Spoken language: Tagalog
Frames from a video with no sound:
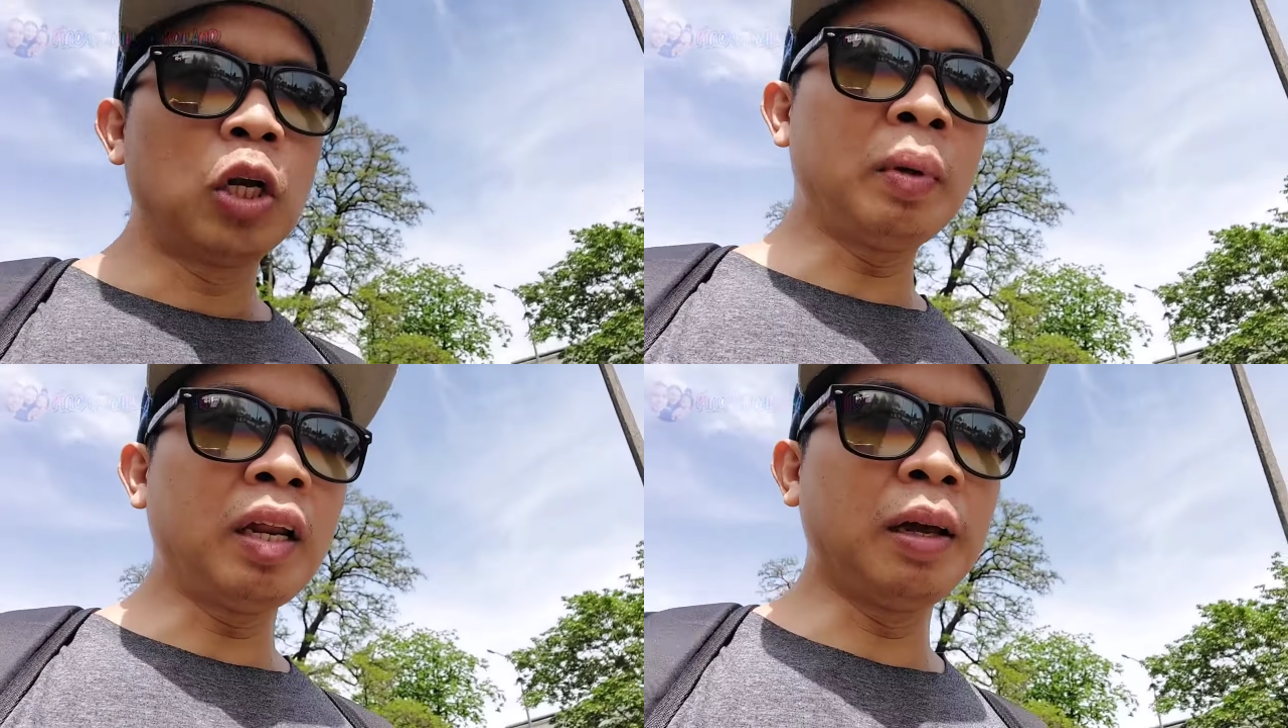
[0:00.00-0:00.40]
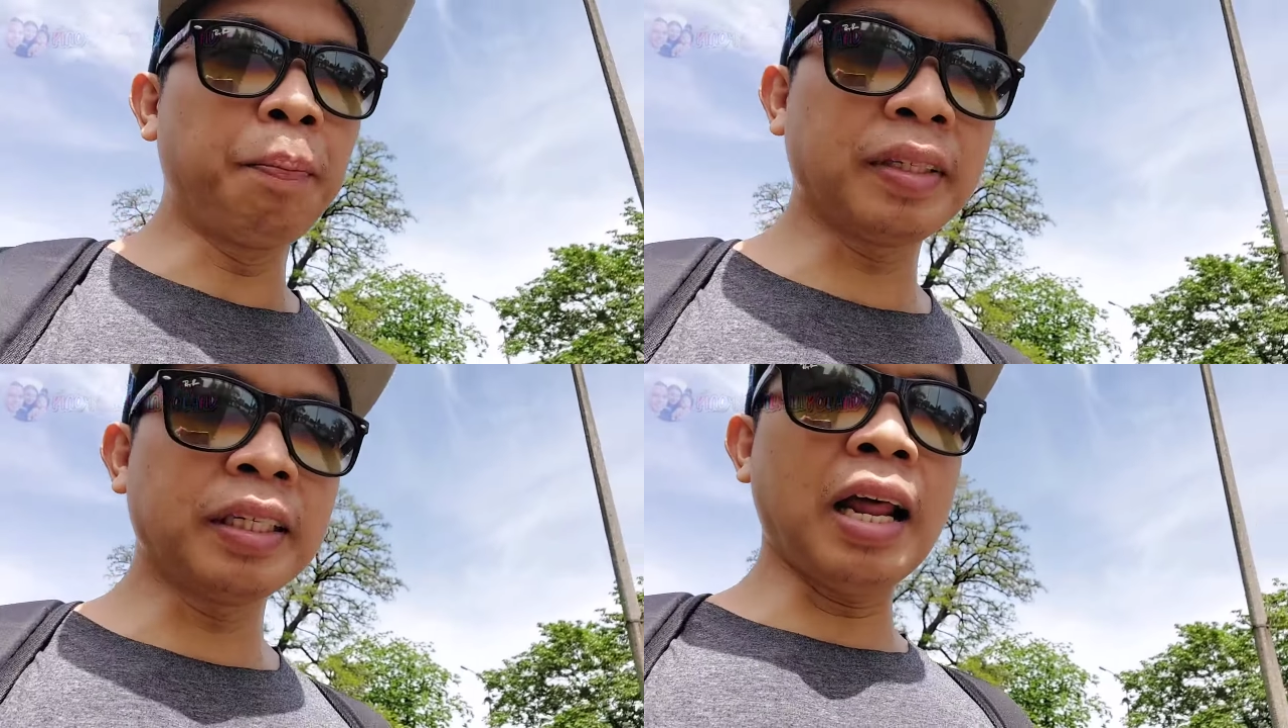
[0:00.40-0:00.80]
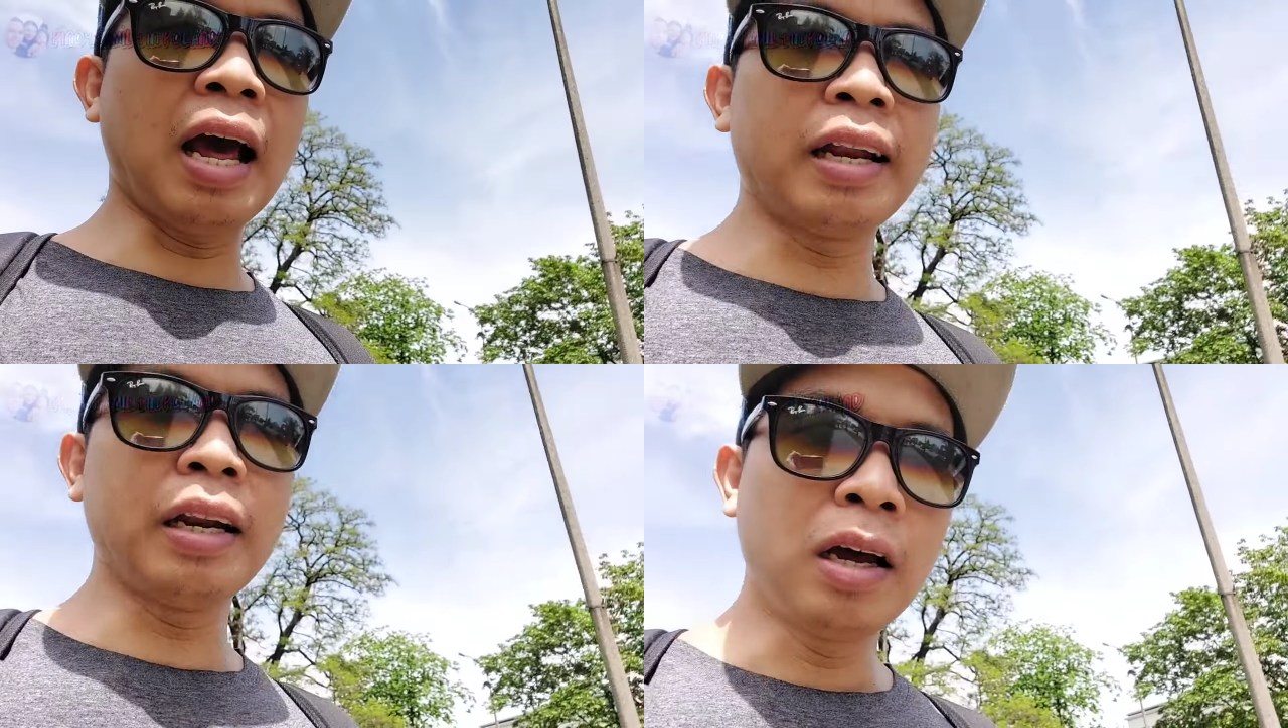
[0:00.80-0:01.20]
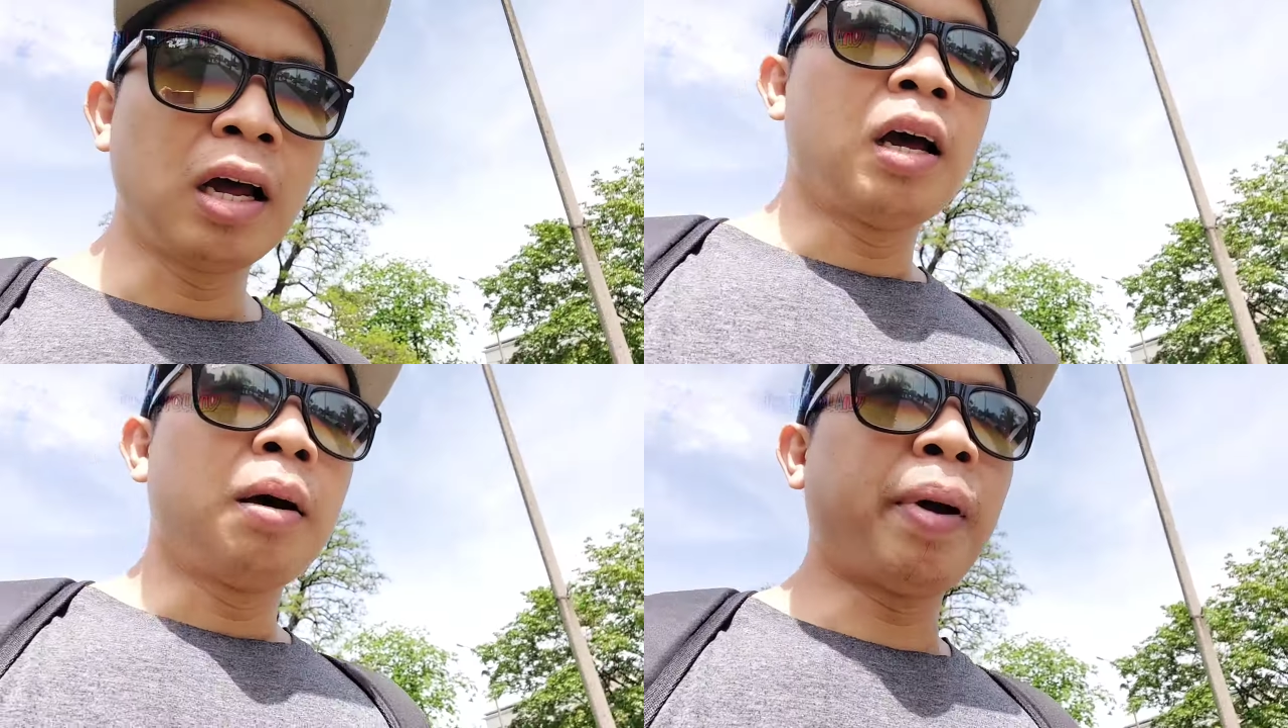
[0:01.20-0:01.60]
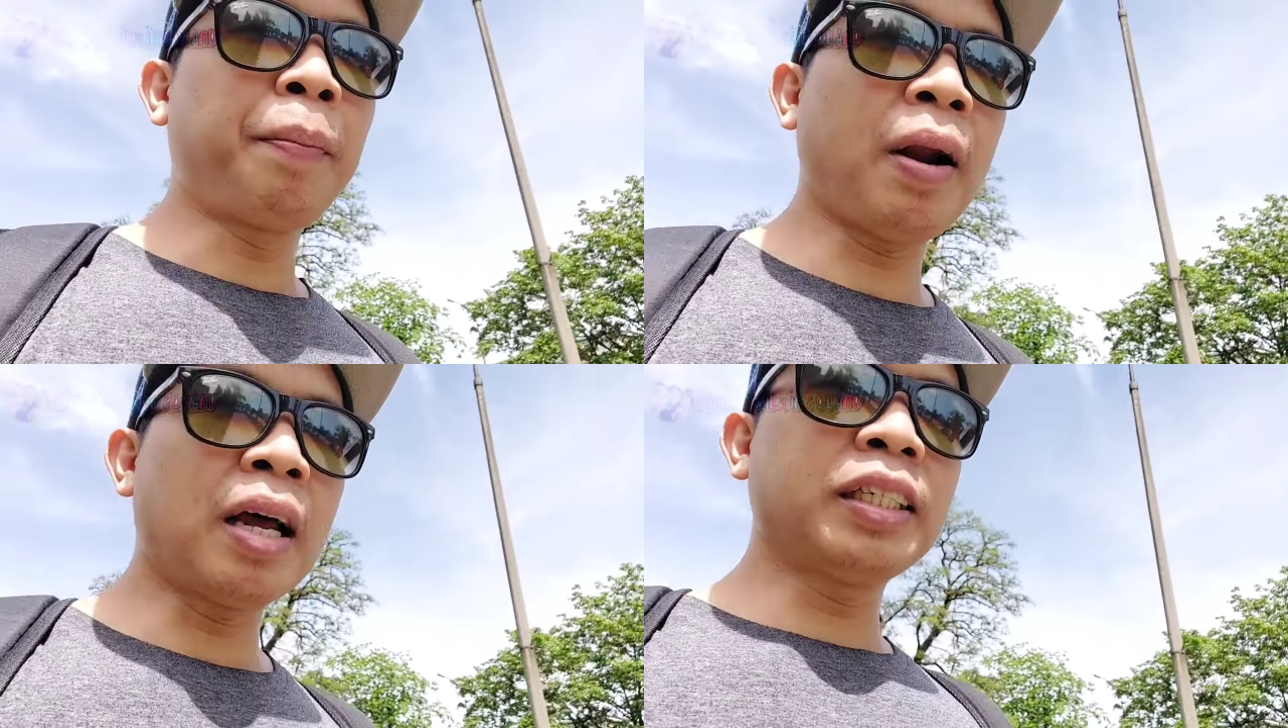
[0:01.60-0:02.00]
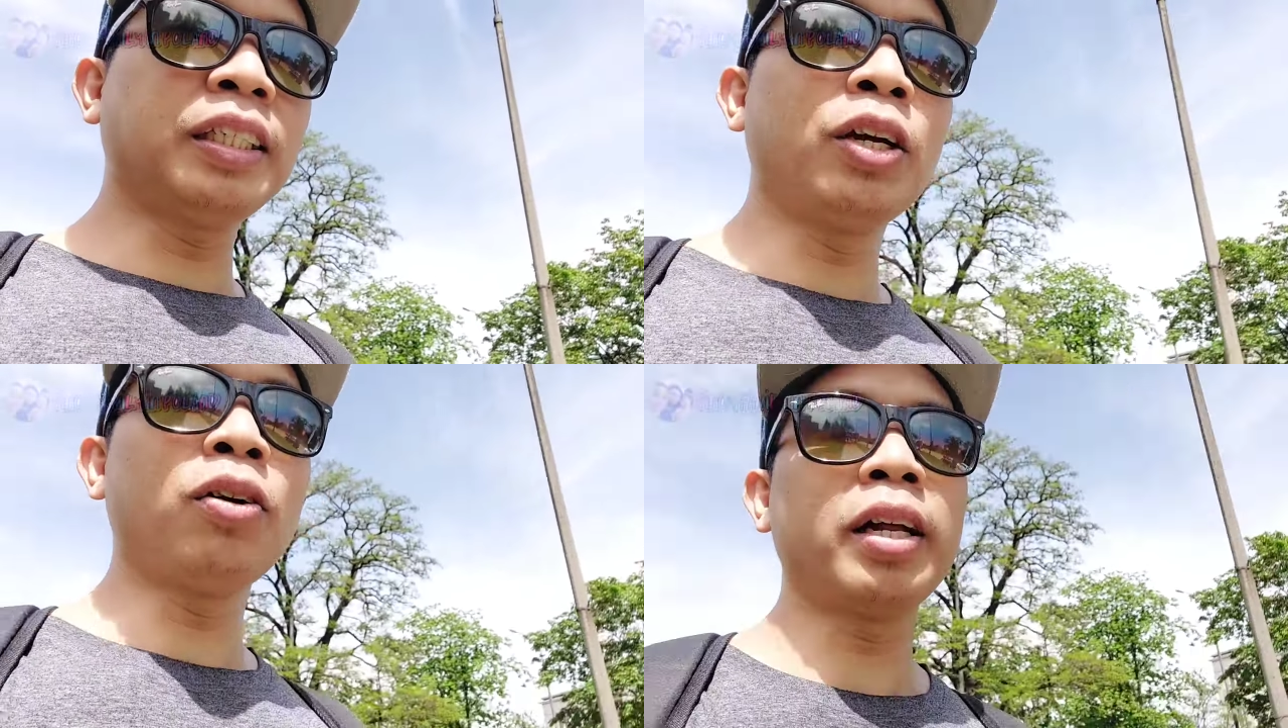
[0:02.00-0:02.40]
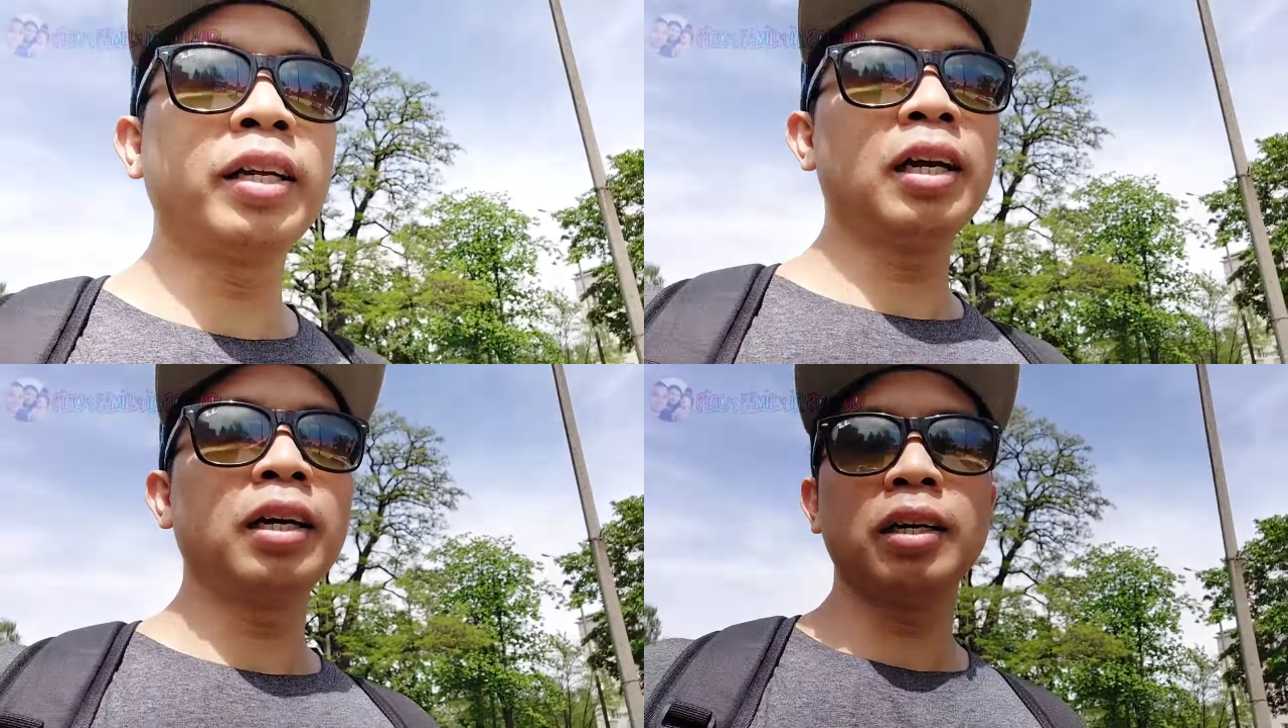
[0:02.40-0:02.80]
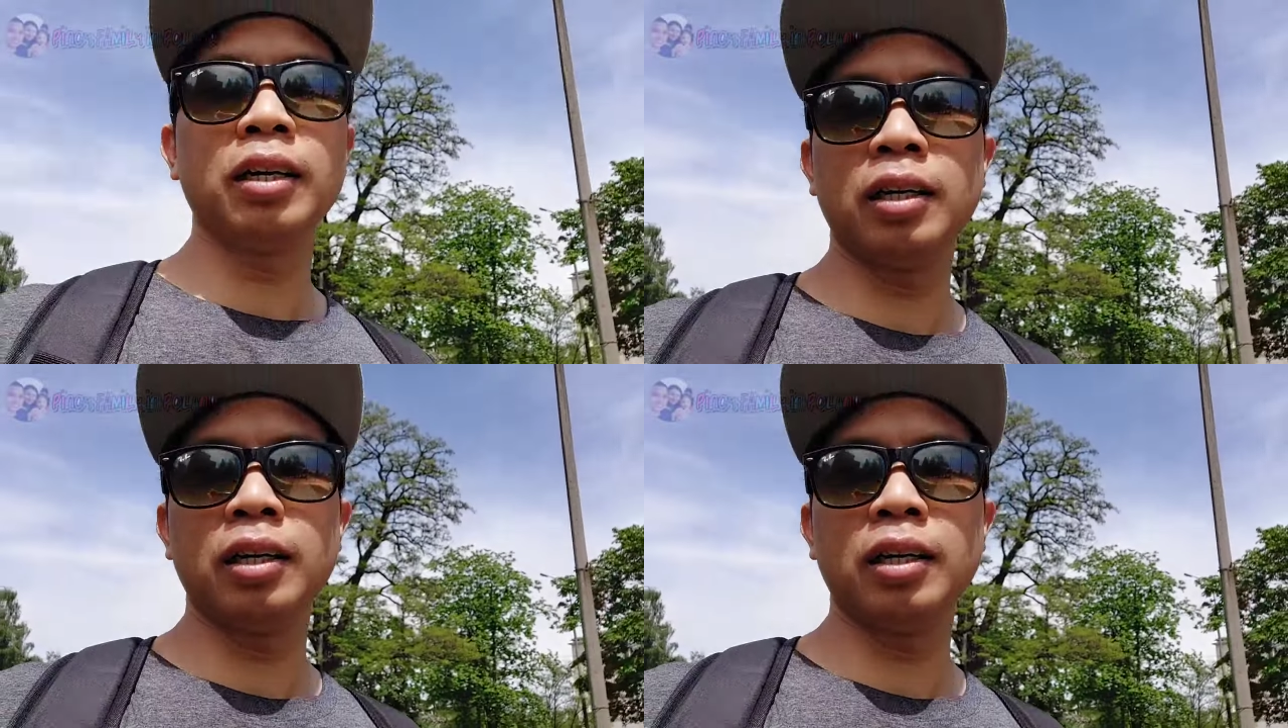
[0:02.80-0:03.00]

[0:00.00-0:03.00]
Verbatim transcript: lumilipat sila by process na yung kanilang